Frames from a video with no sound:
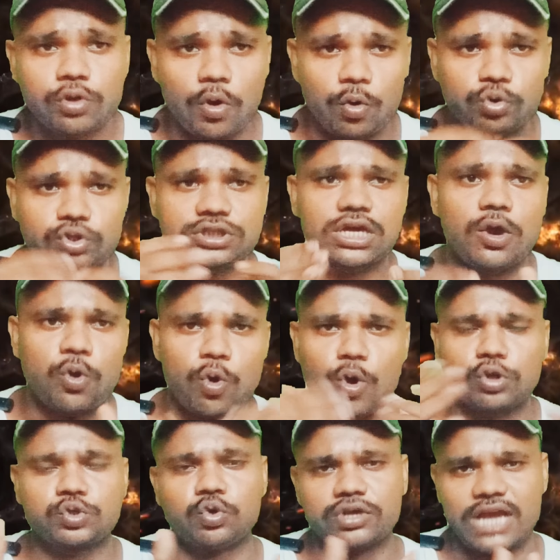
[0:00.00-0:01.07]
तो उसके
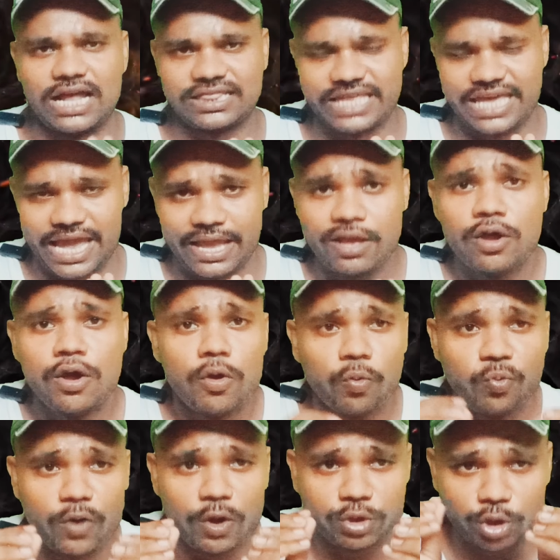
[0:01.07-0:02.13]
होश उड़ जाते हैं
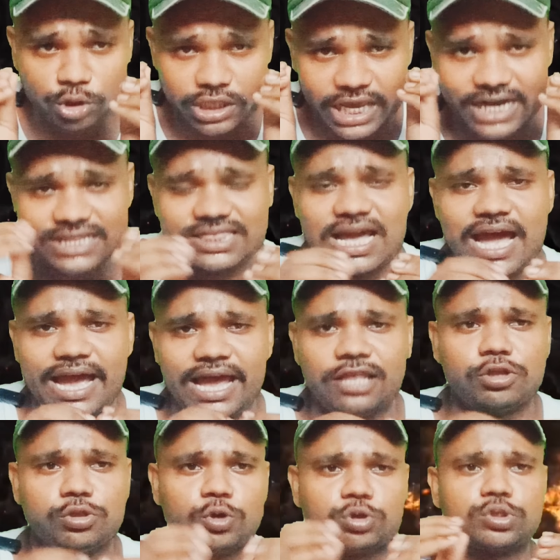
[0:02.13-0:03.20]
वो जो देखता है
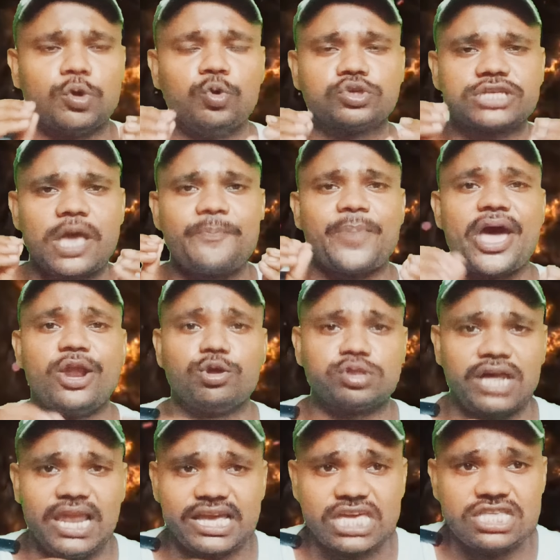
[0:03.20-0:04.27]
तो दोस्तों उसके पैरों
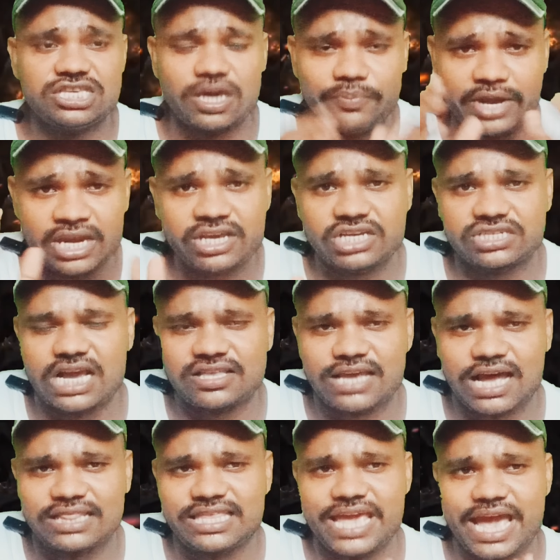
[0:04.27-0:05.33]
तले की जमीन खिसक
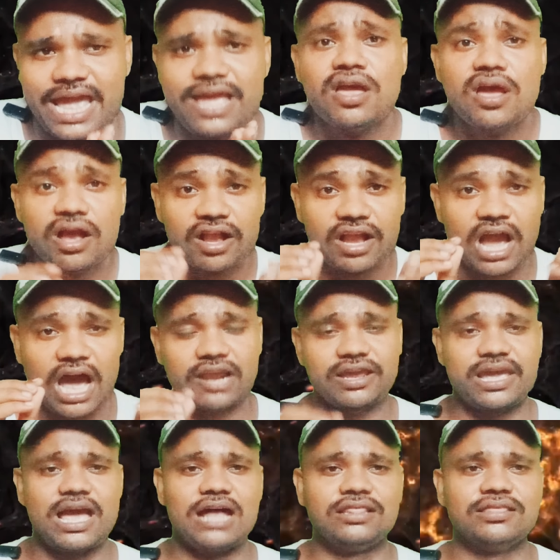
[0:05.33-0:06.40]
जाती है घर
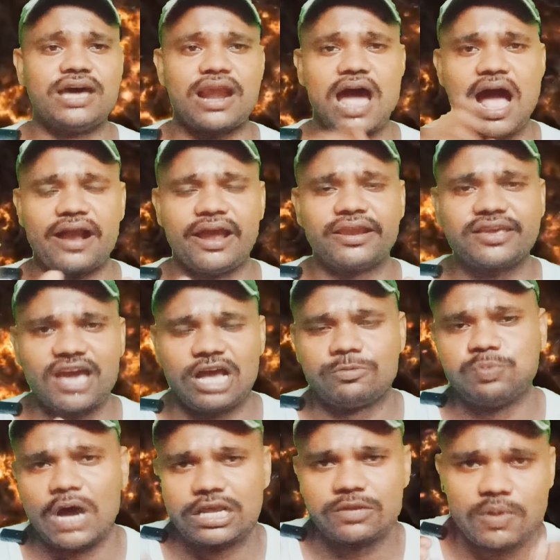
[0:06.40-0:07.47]
के अंदर आंगन के
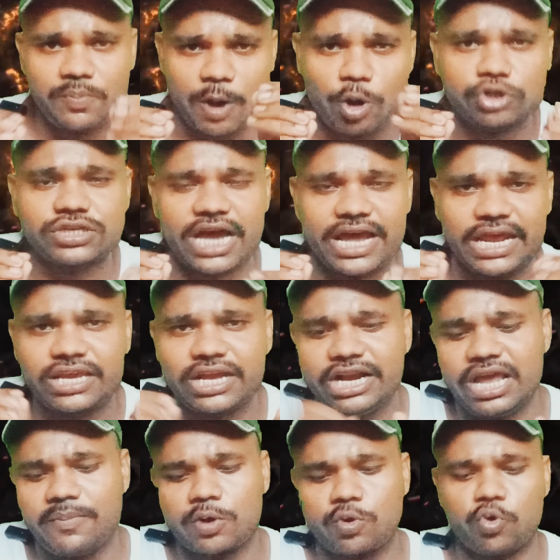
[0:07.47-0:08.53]
आसपास में बहुत सारे
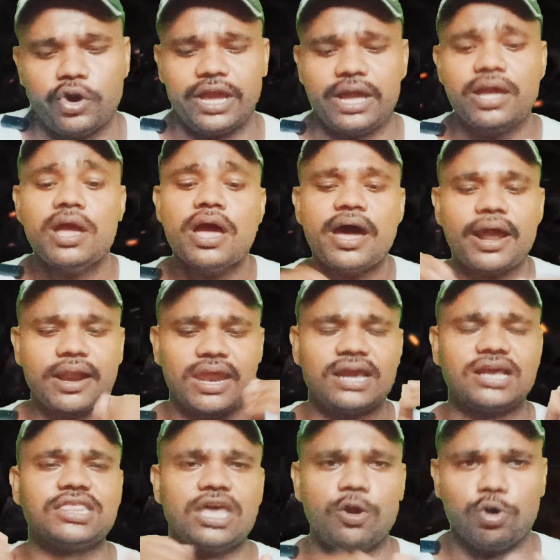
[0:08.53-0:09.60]
कीड़े मकोड़े
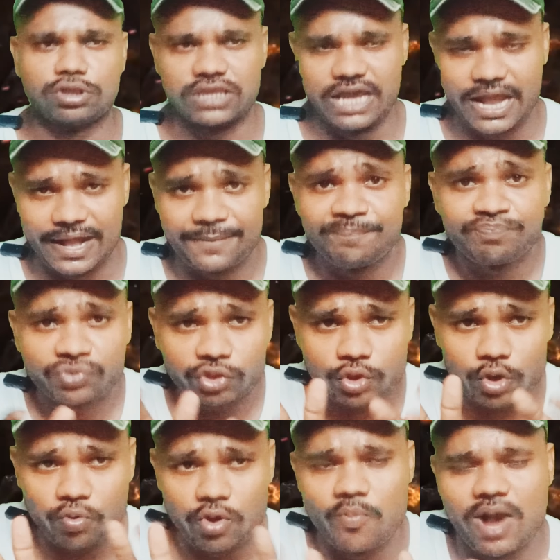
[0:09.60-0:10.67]
रेंगते होते हैं
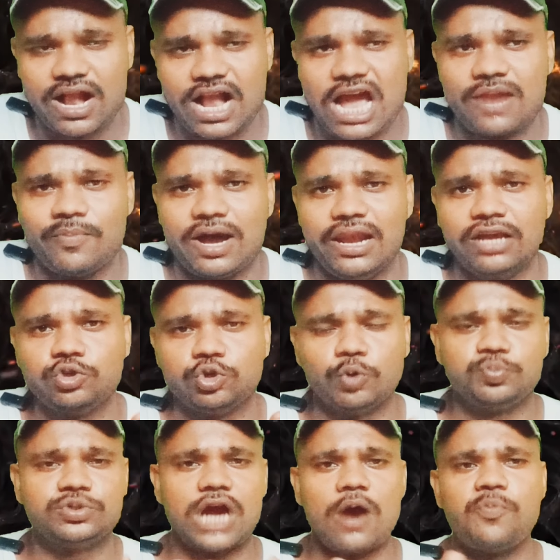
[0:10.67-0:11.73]
तो वो मकान मालिक
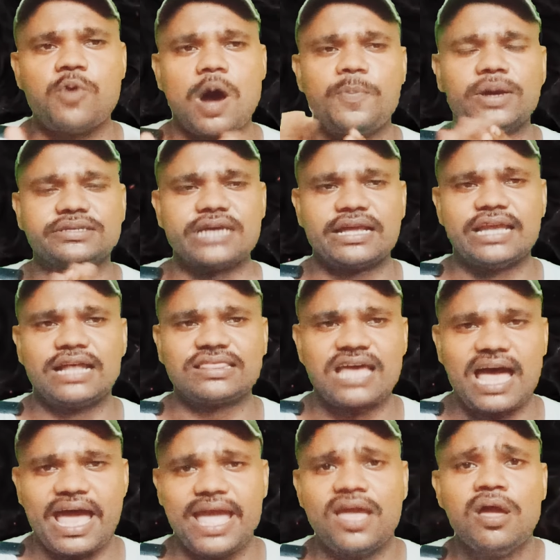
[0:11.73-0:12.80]
चुपचाप वापस आ जाता
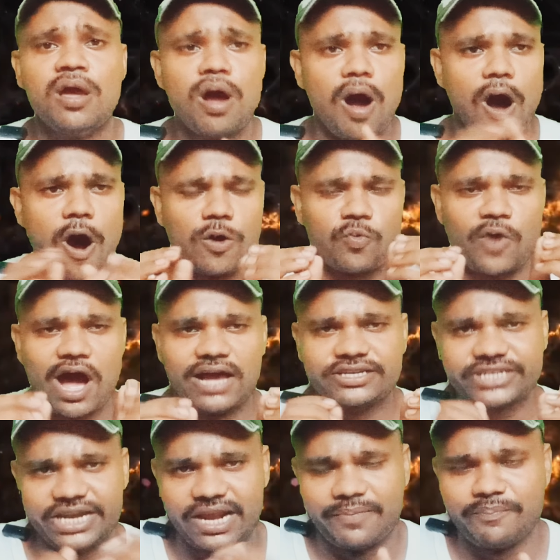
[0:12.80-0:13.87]
है और वहां
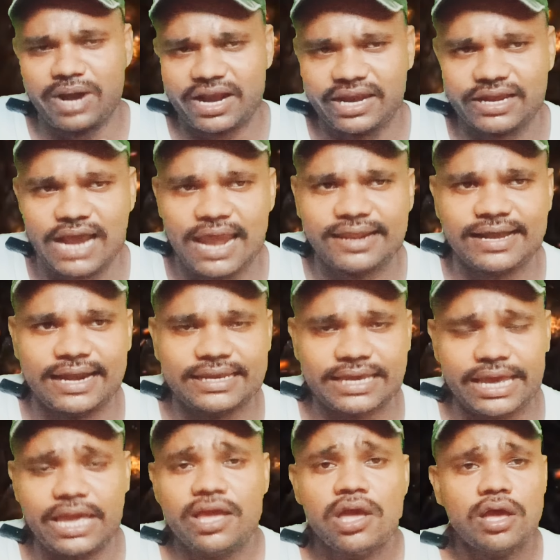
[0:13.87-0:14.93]
से नंबर निकाल करके